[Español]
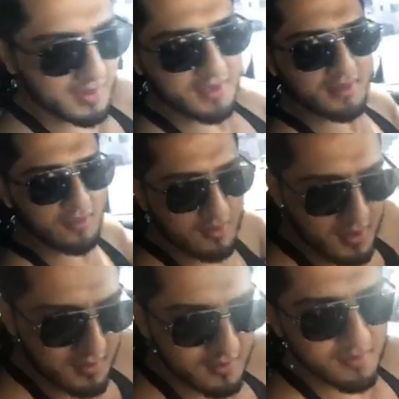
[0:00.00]
aquí ya traigo
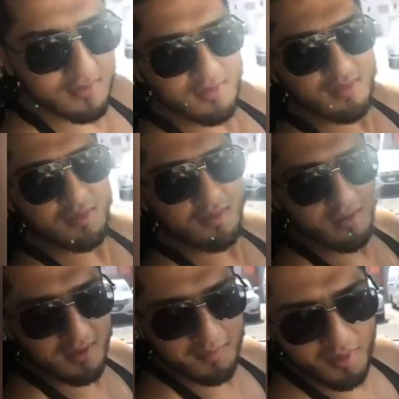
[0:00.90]
la,
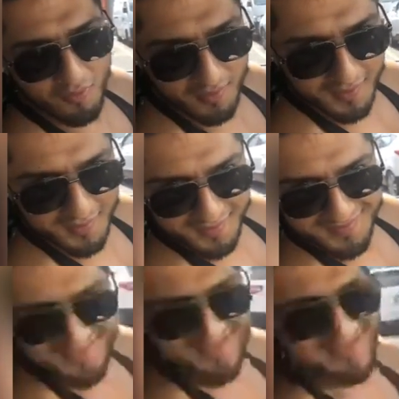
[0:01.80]
la que me corrige.
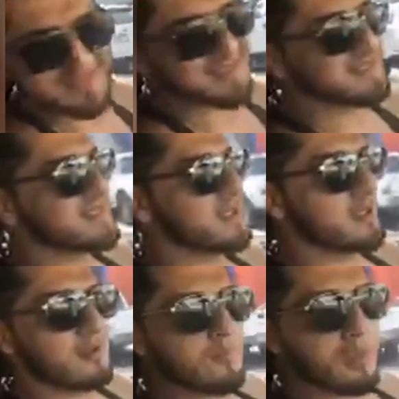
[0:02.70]

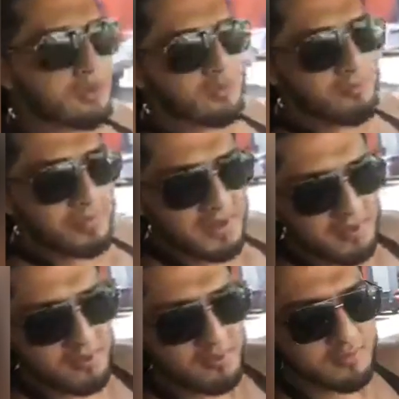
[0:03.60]
Voy a
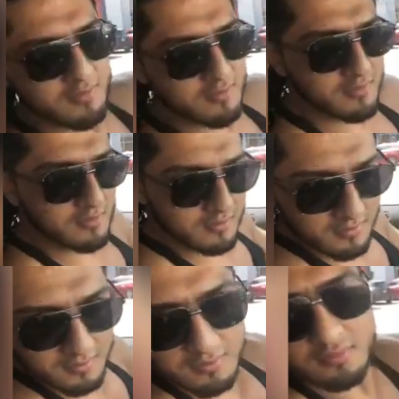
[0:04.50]
cumplirlo.
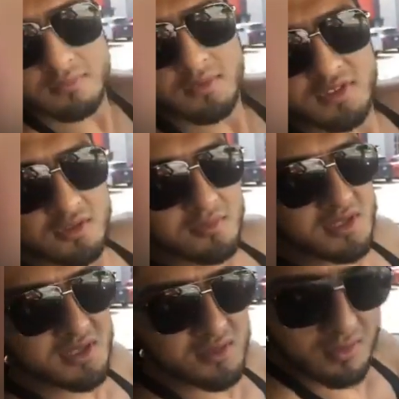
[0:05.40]
Este
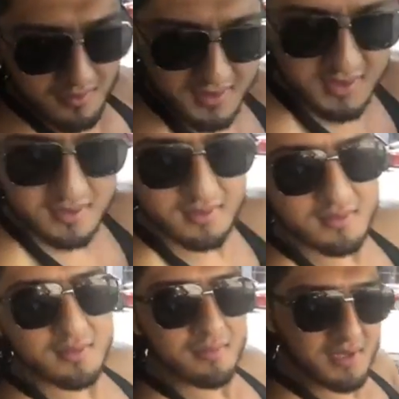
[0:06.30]
2019
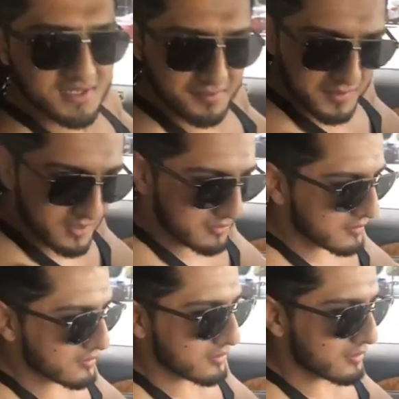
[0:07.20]
va a ser mío.
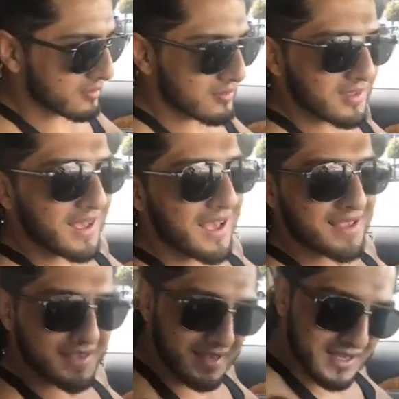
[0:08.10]

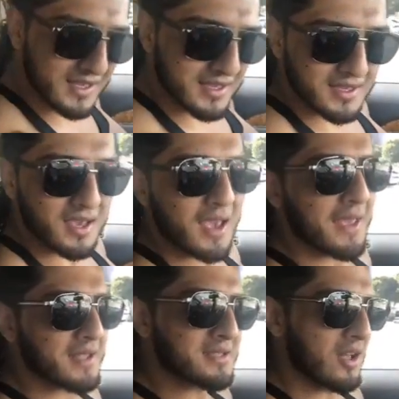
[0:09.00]
Aquí,
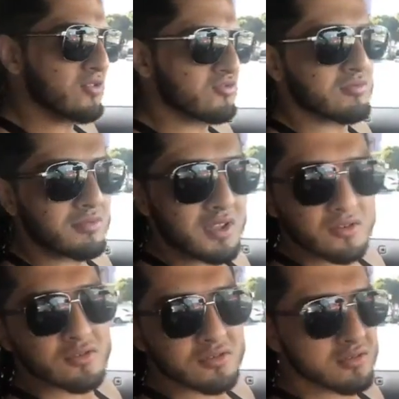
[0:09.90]
en Estados
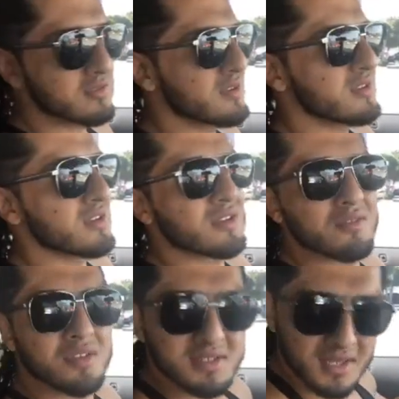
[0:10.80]
Unidos y
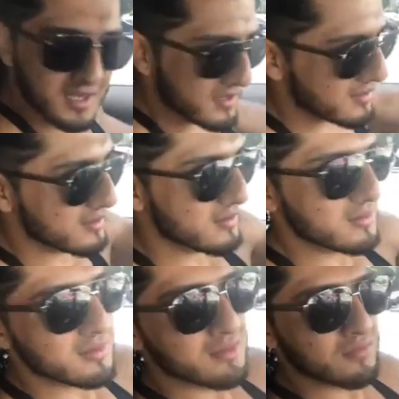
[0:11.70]
donde sea.
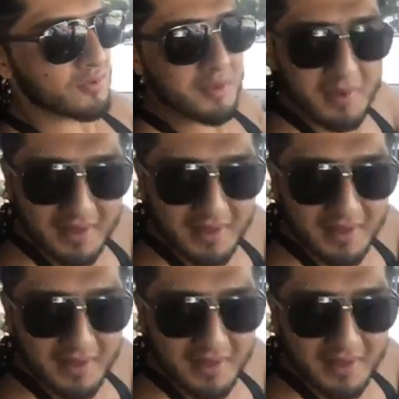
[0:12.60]
Voy